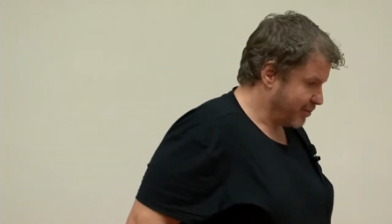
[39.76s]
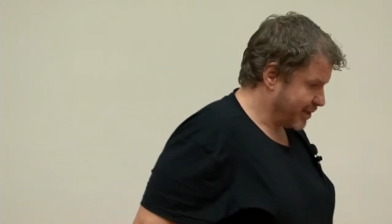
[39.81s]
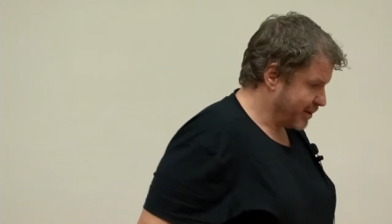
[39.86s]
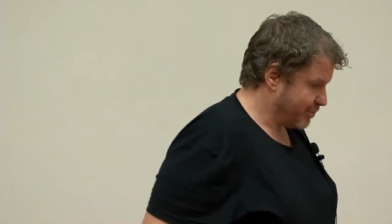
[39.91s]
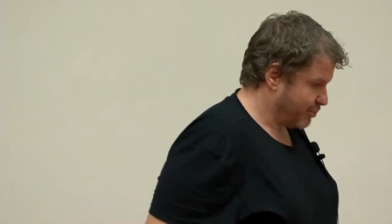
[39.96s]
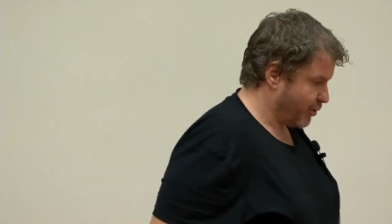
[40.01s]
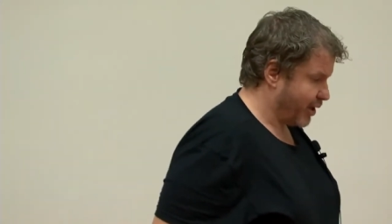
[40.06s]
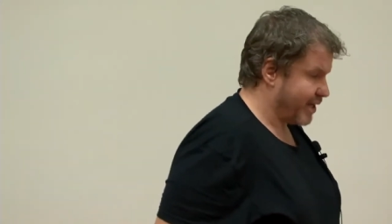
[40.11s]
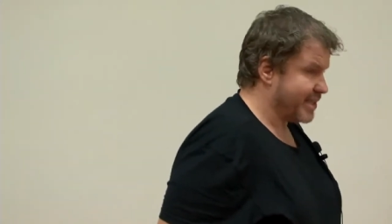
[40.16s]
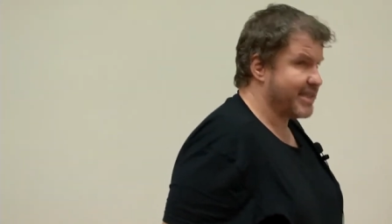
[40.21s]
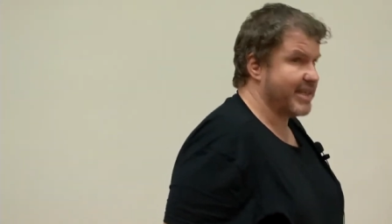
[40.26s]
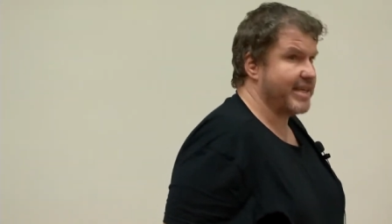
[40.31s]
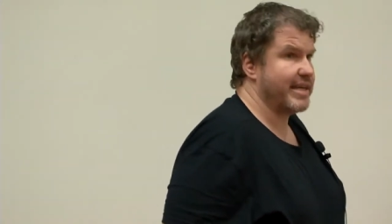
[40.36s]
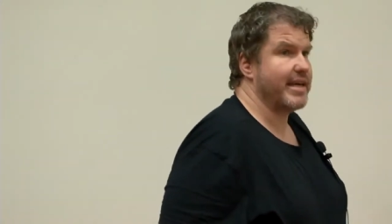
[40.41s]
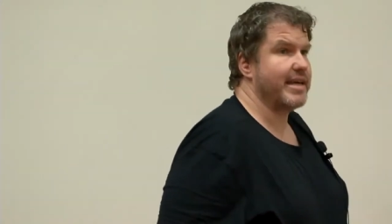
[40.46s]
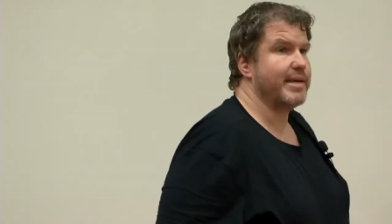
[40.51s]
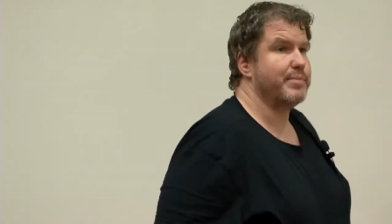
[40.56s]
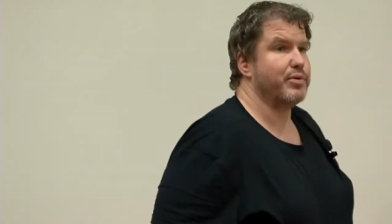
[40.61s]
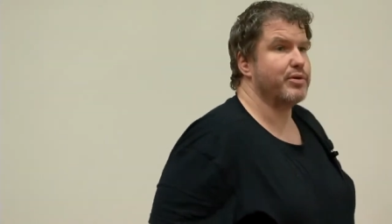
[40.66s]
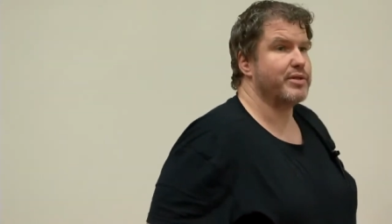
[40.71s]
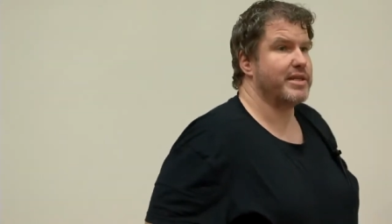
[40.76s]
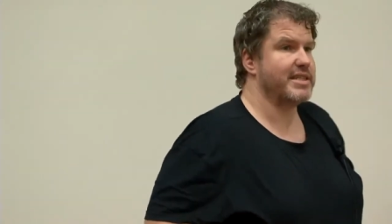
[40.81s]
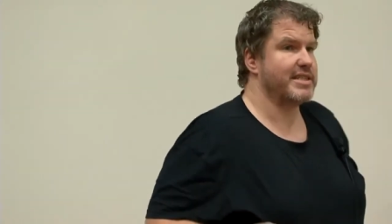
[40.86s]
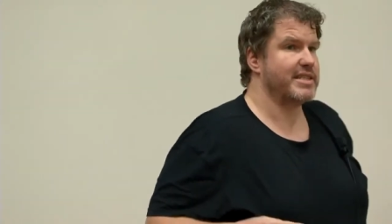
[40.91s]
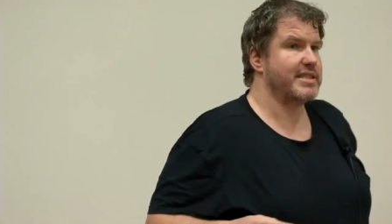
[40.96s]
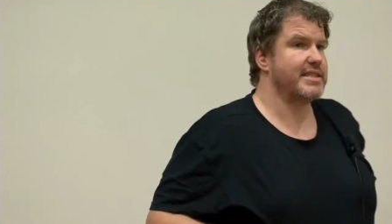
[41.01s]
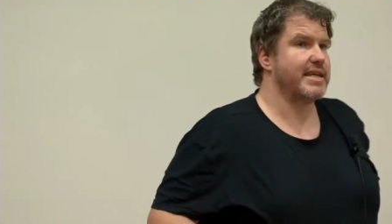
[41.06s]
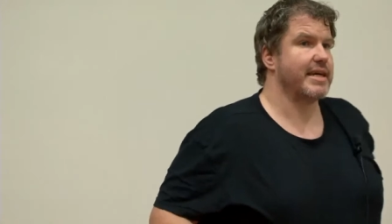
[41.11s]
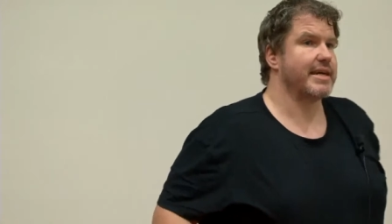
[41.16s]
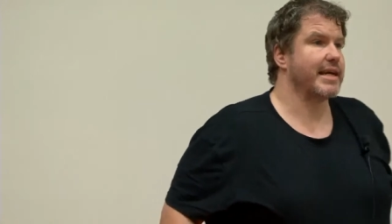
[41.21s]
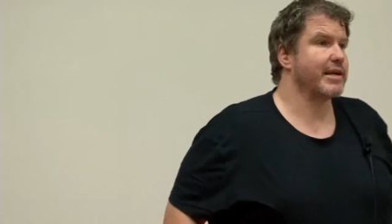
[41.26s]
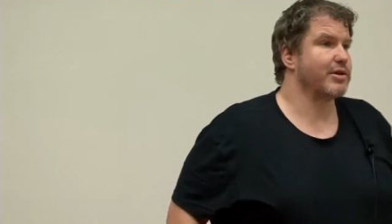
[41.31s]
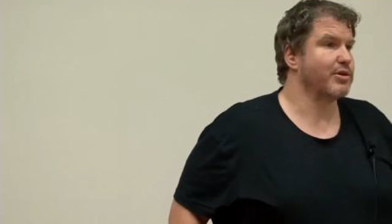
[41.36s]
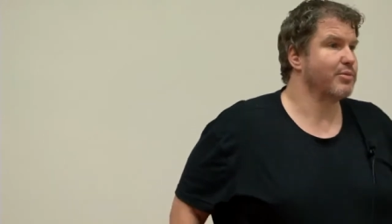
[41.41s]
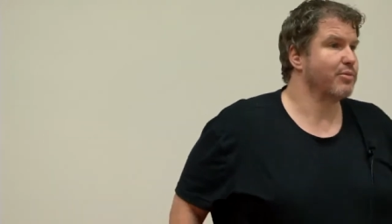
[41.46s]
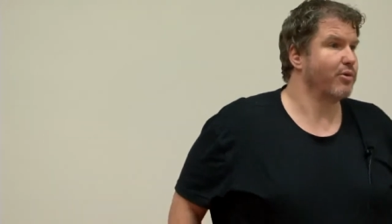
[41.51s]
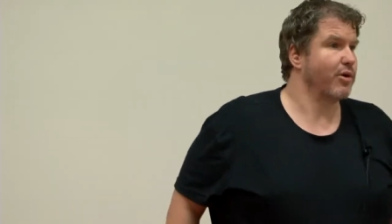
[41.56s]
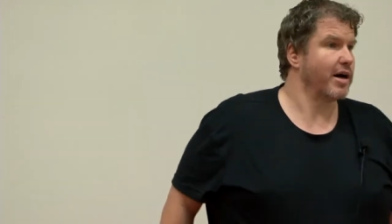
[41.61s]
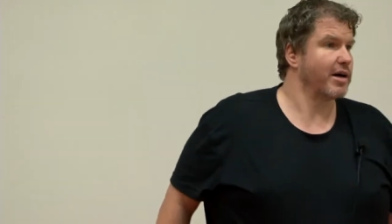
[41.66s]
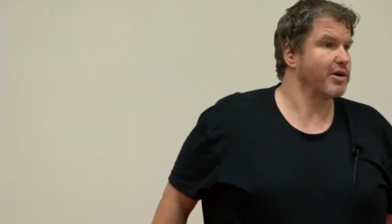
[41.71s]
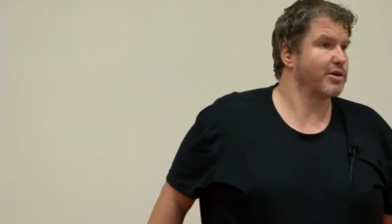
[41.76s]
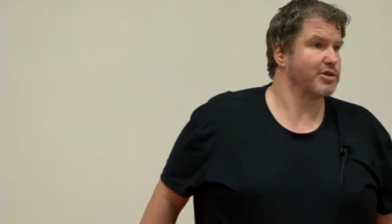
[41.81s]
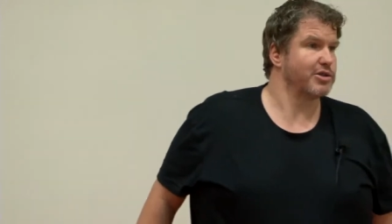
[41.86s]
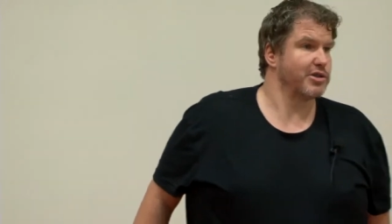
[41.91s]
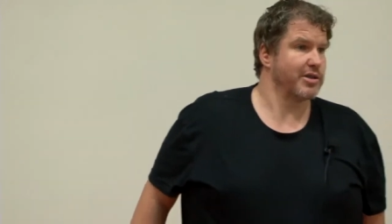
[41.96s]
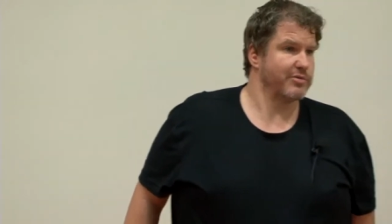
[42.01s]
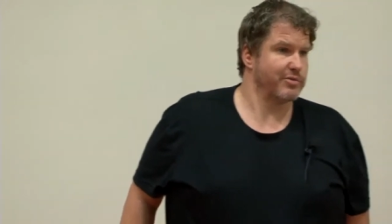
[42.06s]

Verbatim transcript: petit peu à essayer Hypothesis il y a quelques mois quand j'ai